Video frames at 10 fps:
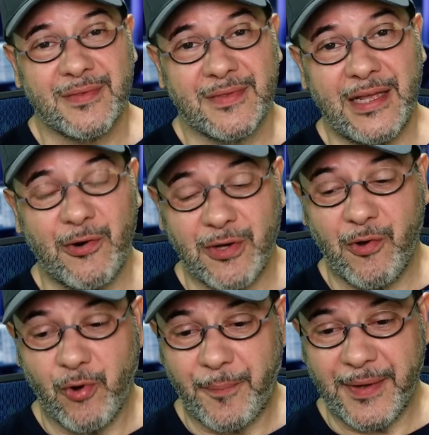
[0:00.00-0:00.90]
de la Unión
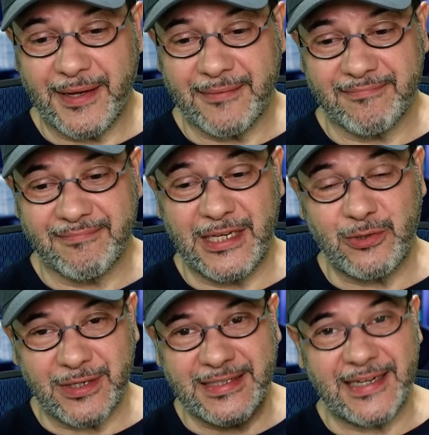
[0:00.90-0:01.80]
Europea,
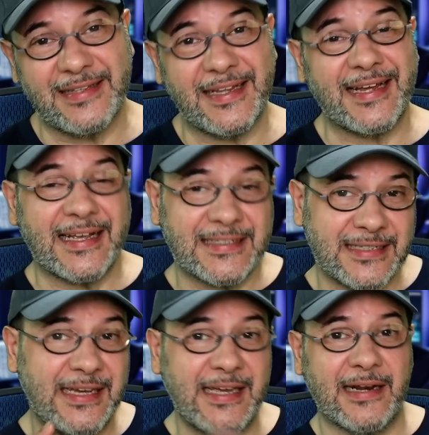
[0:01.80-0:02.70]
dicho exchange tiene que
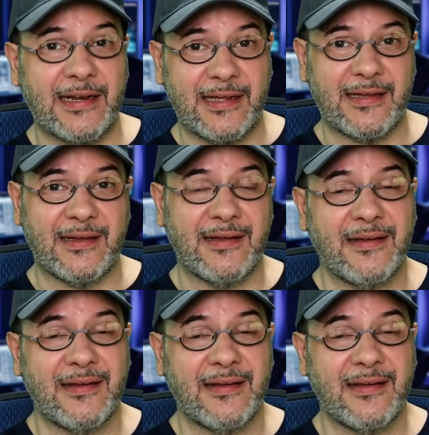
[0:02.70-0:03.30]
exigirle